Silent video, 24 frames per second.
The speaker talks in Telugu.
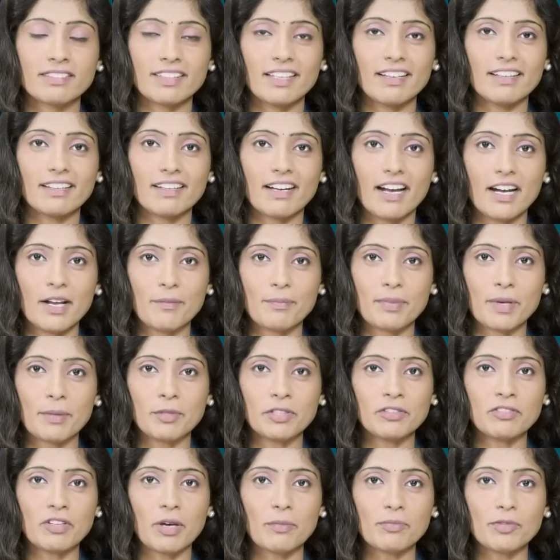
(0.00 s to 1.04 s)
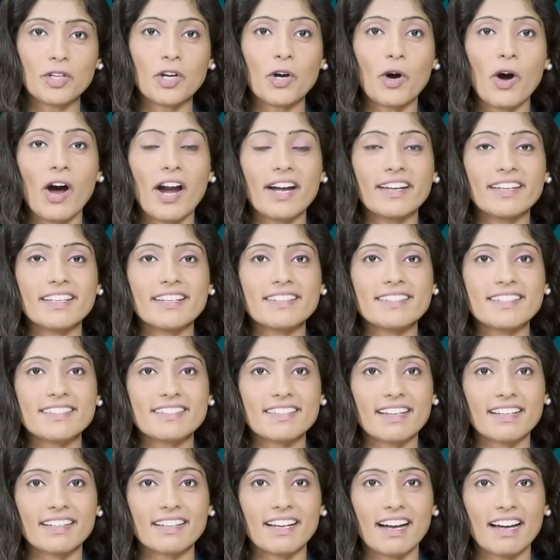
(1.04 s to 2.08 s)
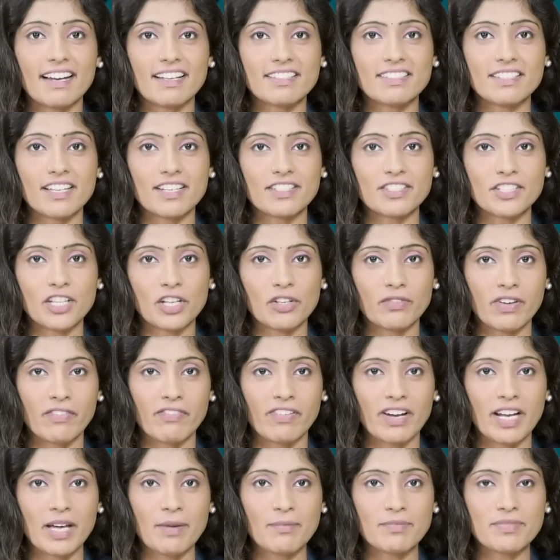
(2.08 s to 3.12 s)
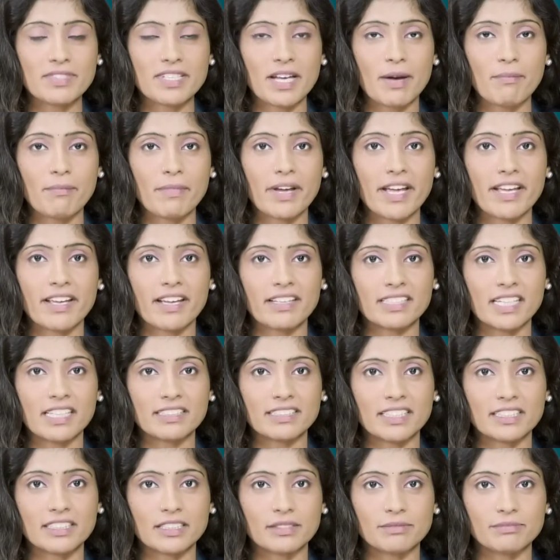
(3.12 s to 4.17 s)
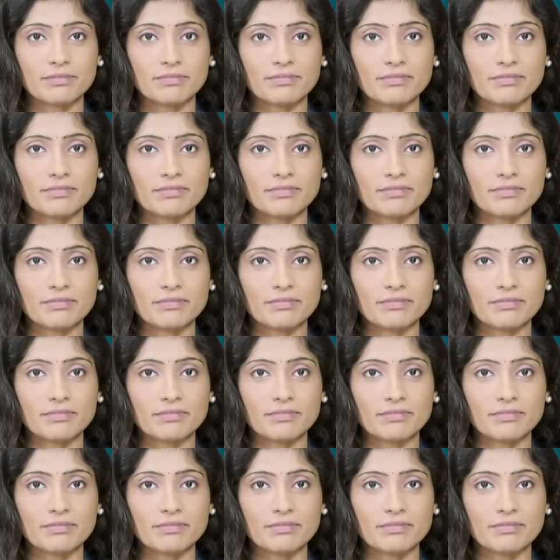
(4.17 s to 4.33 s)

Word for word: తెలంగాణ ప్రభుత్వంతో ఆర్టీసీ సంఘాల చర్చలు విఫలం సమ్మె యథాతథం